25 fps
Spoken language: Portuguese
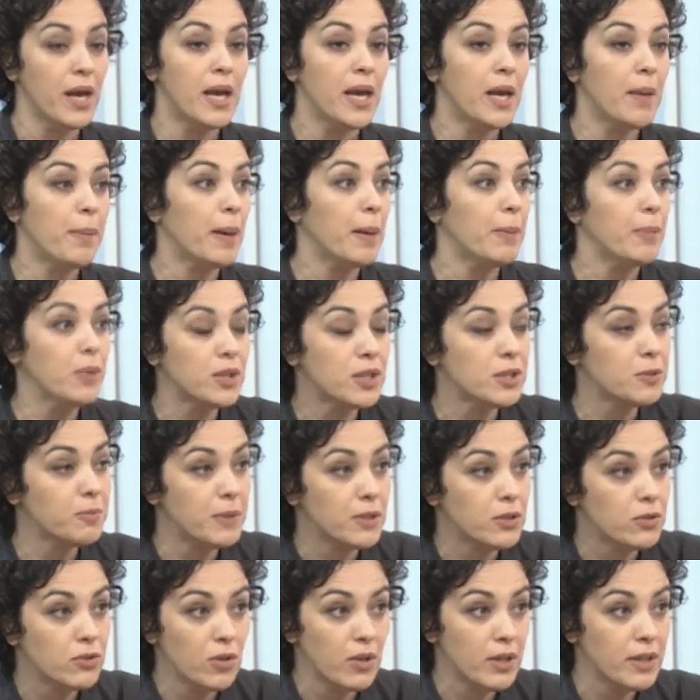E para muitas
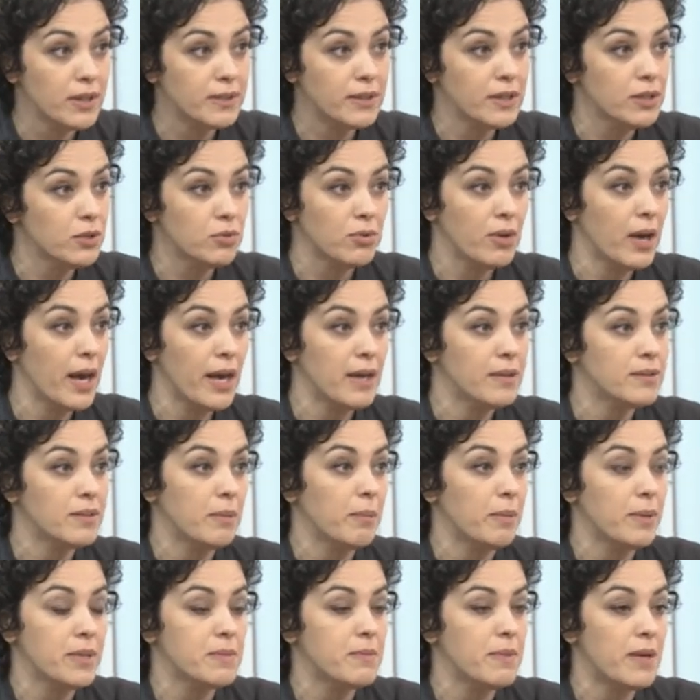pessoas isso é
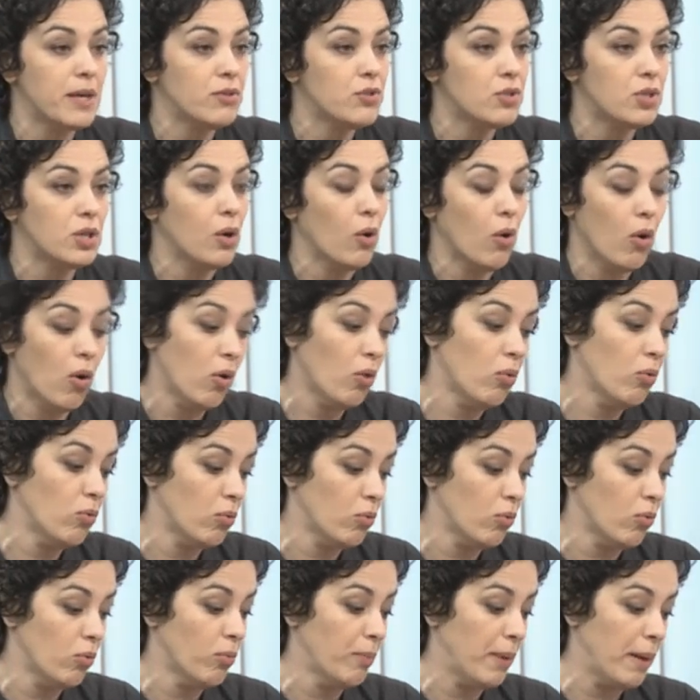simplesmente
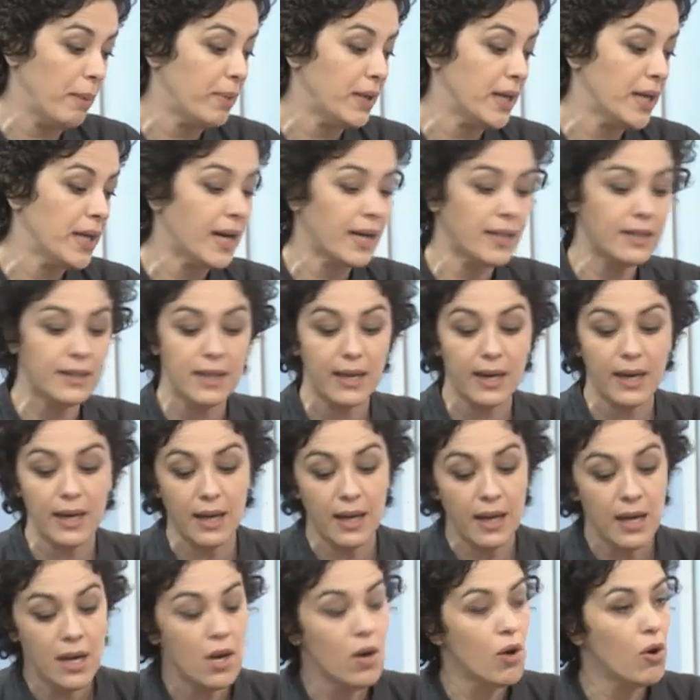ou uma brincadeira
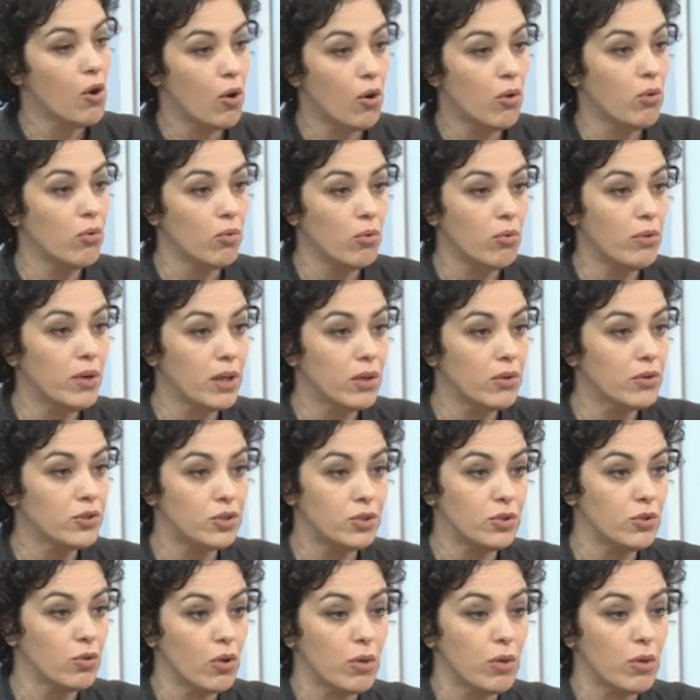ou um elogio,